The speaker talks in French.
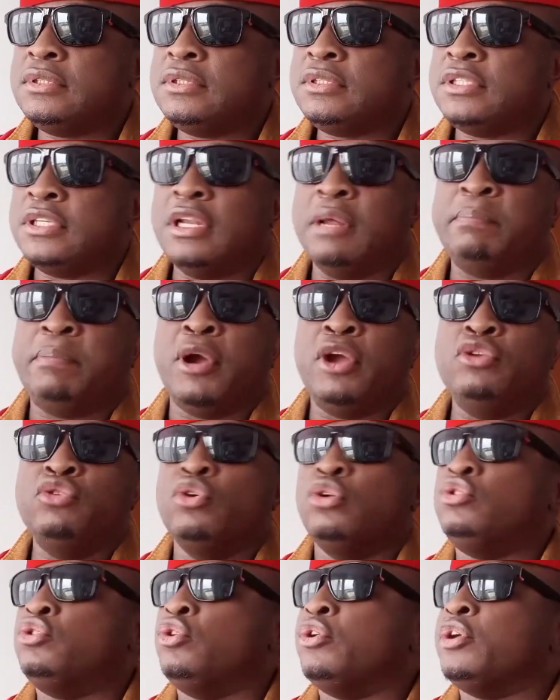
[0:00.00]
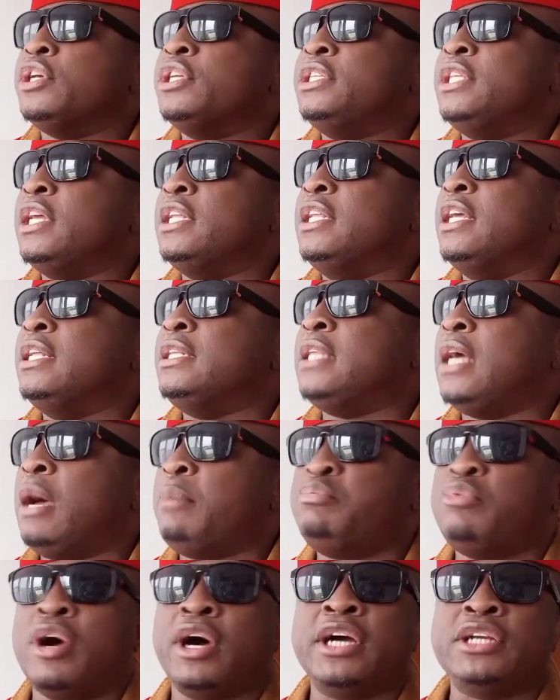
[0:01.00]
Ce n'est pas une autorité d'État
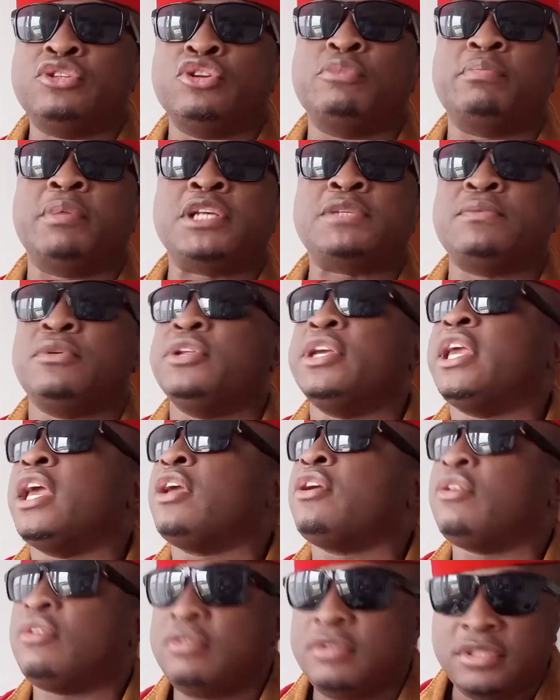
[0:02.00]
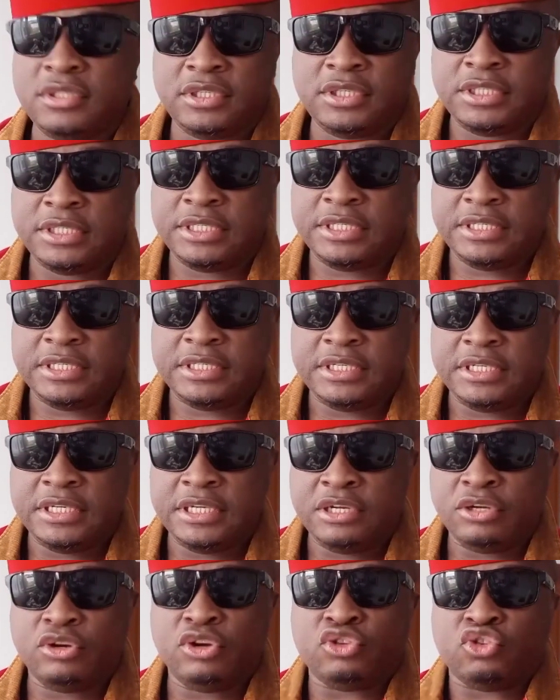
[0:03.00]
pour arrêter le passeport de quelqu'un.
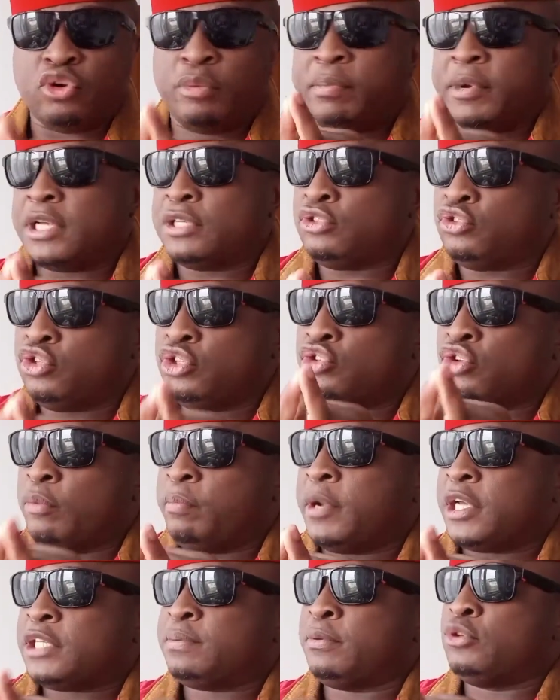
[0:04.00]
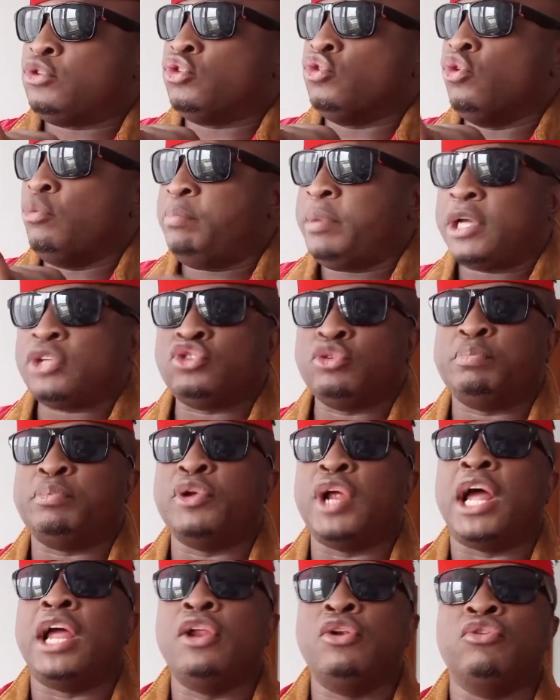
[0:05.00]
si ton passeport, tu le perds, tu
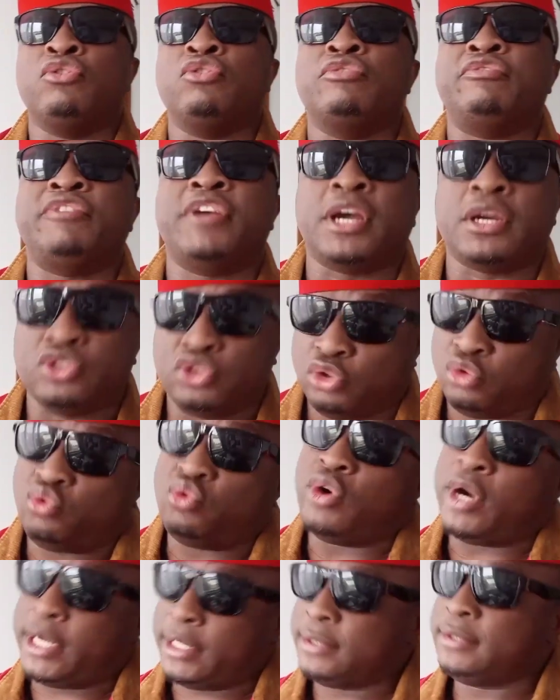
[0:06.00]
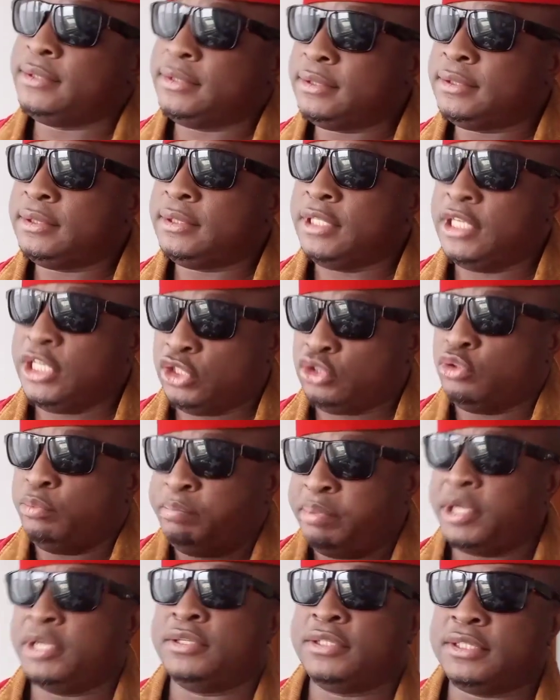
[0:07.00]
peux aller le refaire, je crois et je
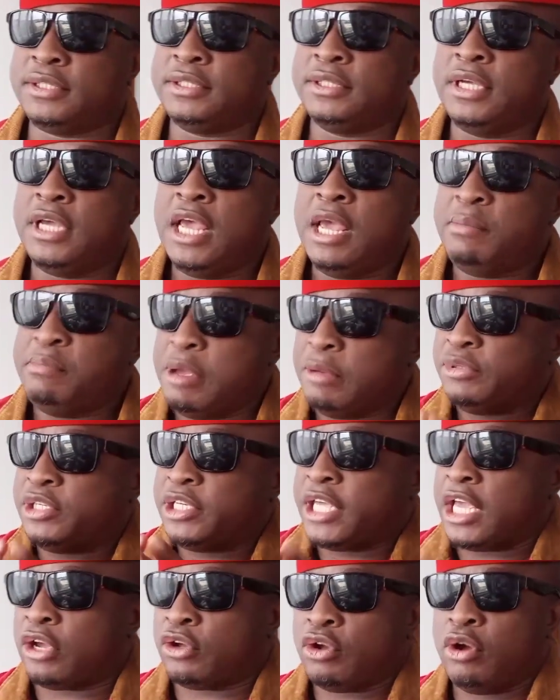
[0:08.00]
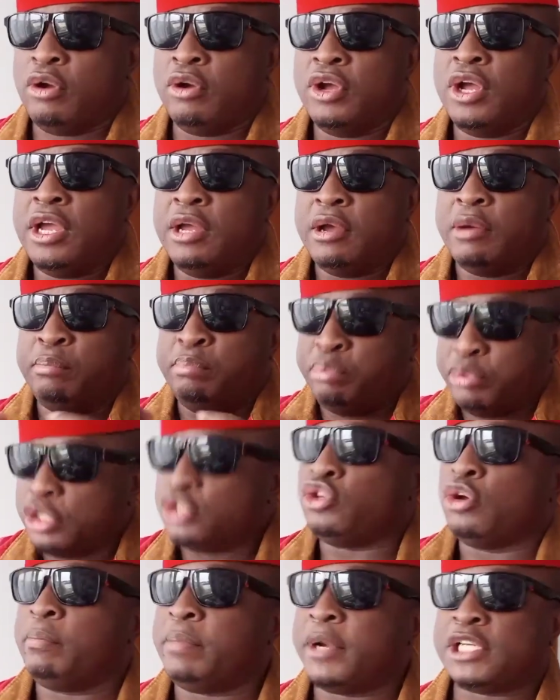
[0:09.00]
pense. Même si quelqu'un
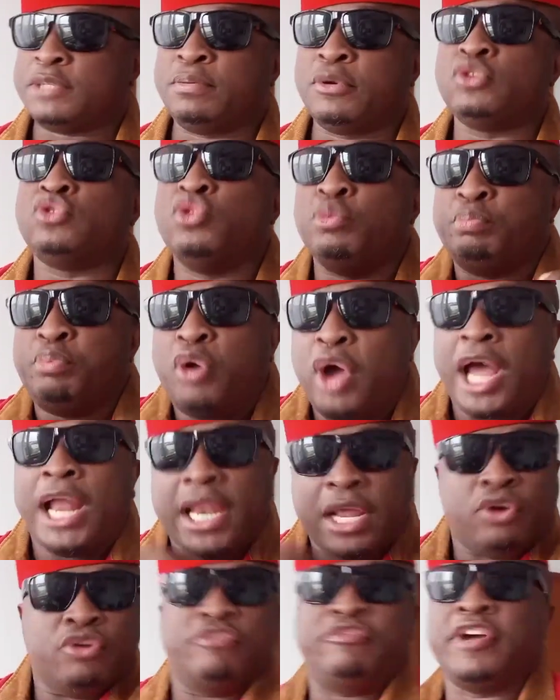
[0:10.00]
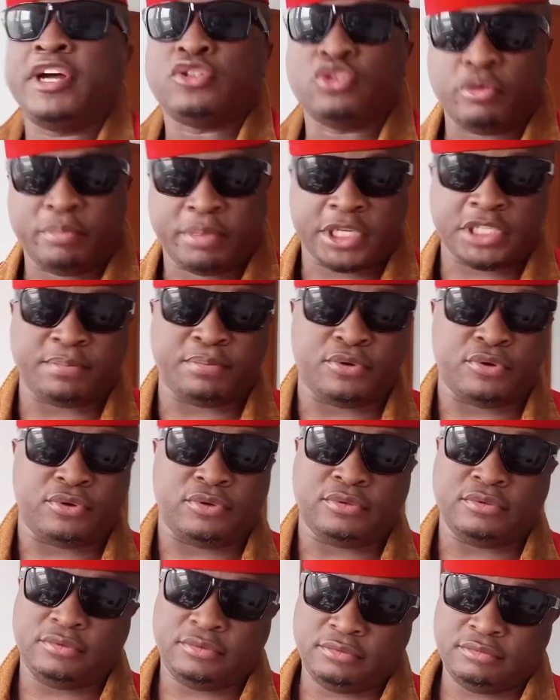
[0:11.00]
brûle ton passeport, tu peux aller refaire ton
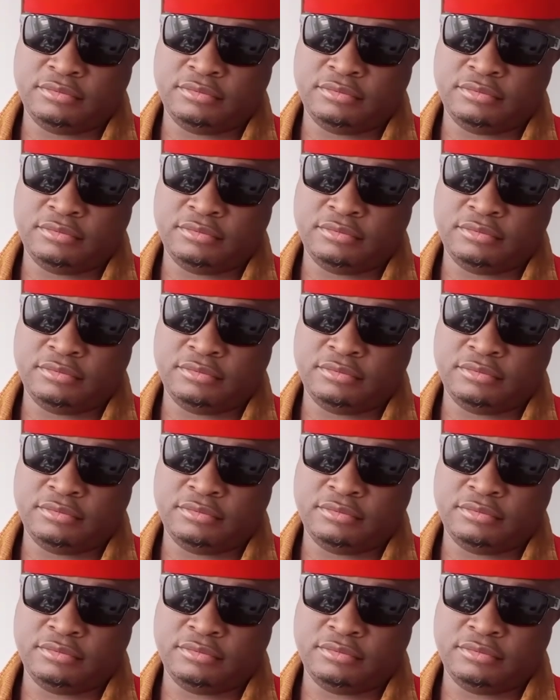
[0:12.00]
passeport.